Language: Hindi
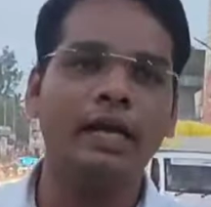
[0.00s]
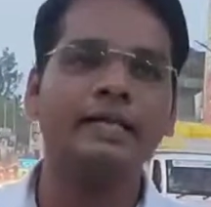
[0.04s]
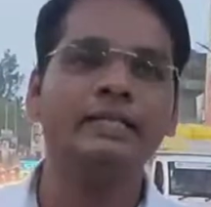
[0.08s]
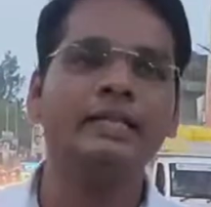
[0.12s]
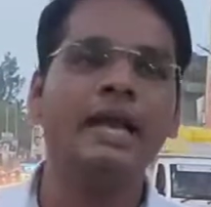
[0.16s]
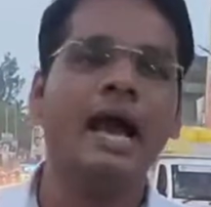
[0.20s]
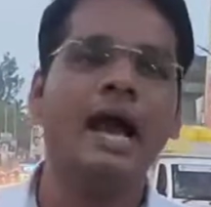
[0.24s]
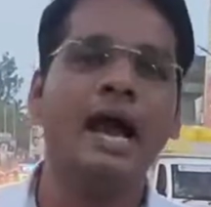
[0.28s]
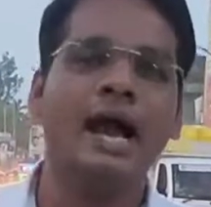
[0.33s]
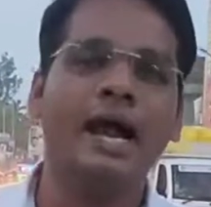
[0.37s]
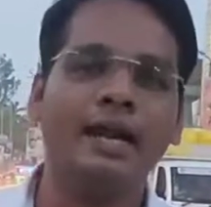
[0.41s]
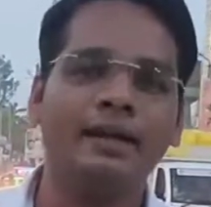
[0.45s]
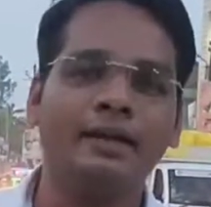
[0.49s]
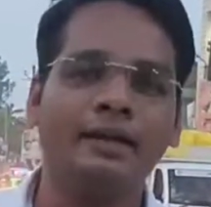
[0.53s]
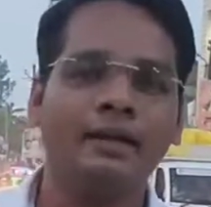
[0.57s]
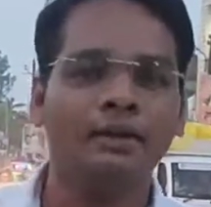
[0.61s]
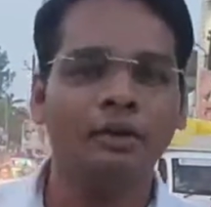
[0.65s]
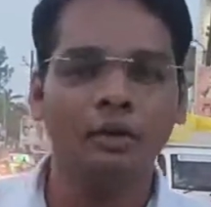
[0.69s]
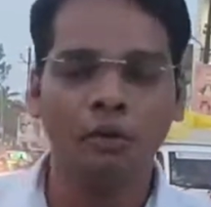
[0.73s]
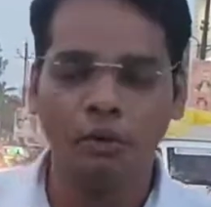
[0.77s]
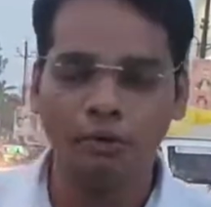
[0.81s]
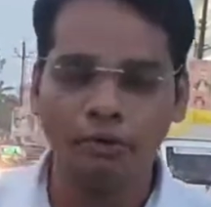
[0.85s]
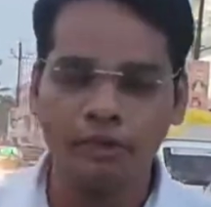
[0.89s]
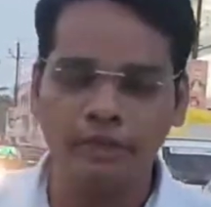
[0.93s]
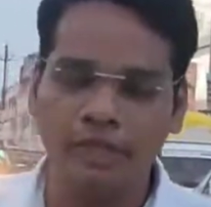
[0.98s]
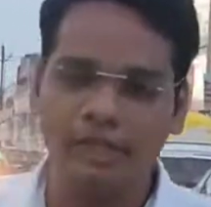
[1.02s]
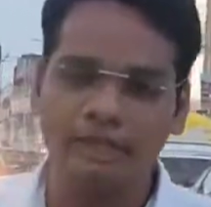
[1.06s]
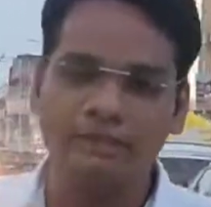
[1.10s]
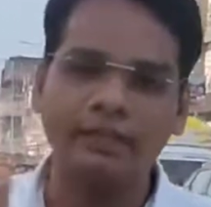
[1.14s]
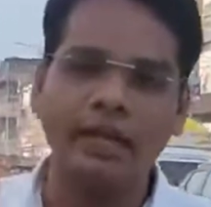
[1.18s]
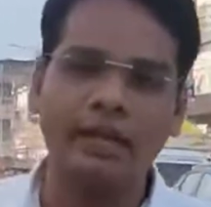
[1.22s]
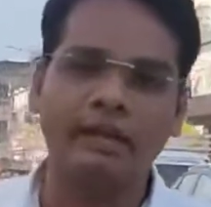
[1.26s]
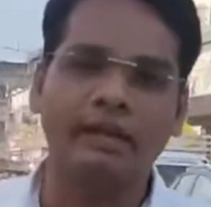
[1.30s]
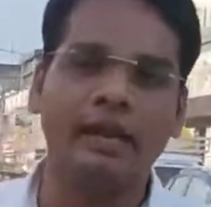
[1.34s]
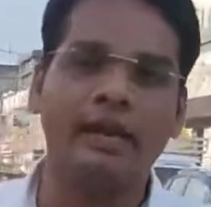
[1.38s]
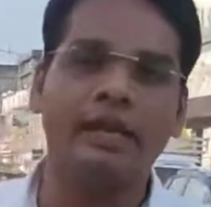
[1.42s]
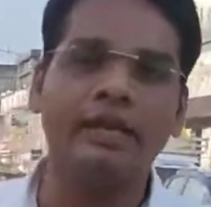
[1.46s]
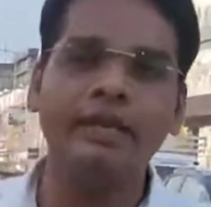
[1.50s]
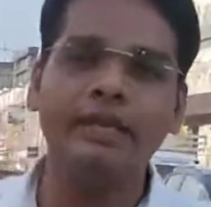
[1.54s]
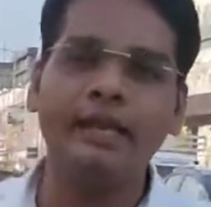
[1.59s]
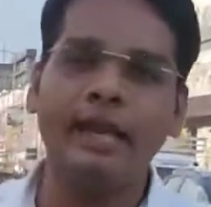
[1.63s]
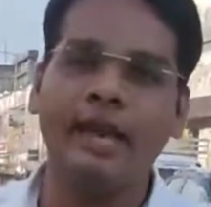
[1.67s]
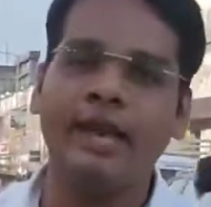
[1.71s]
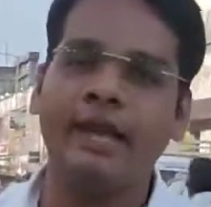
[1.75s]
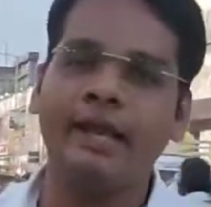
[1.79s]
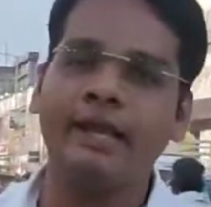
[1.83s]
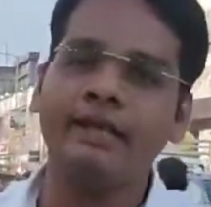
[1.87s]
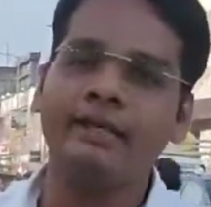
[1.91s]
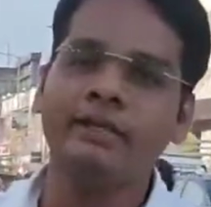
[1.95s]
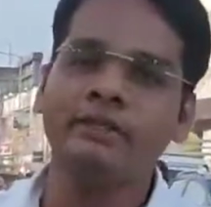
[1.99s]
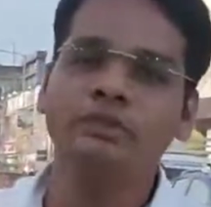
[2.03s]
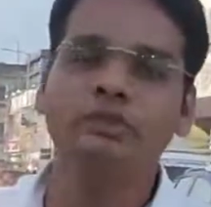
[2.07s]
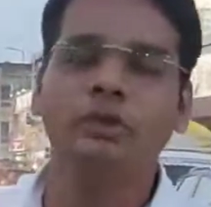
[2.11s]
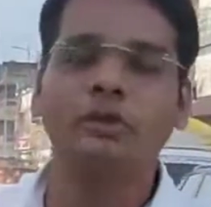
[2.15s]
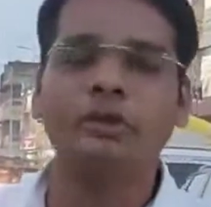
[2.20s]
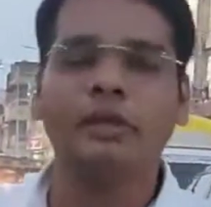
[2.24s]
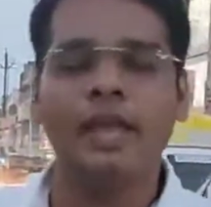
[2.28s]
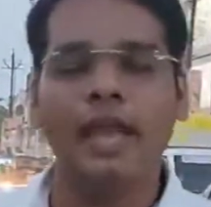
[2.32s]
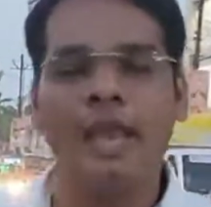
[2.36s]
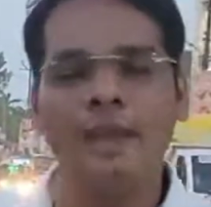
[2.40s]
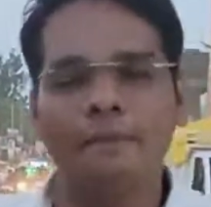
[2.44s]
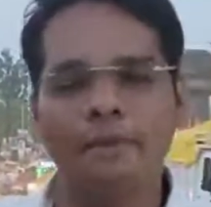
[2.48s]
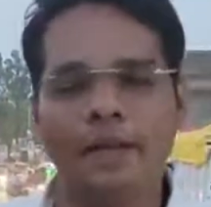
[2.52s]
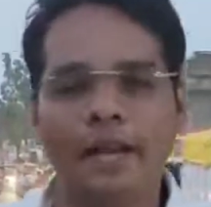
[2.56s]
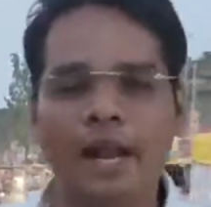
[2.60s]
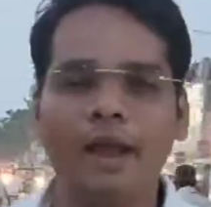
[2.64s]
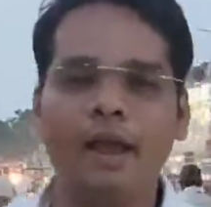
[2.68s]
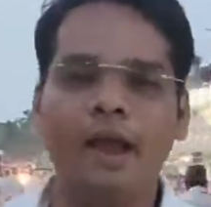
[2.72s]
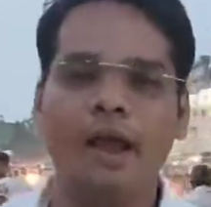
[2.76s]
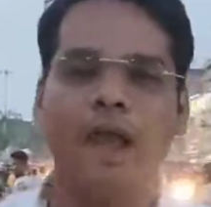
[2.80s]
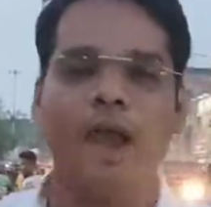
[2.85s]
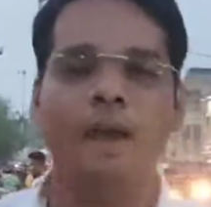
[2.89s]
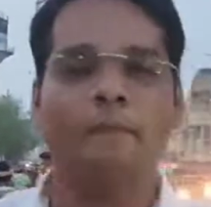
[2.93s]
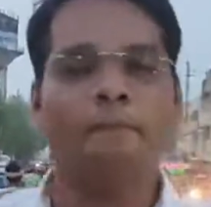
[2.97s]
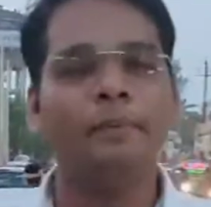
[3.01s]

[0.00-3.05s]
वो लजाहट उनके अंदर नहीं है तो कैमरा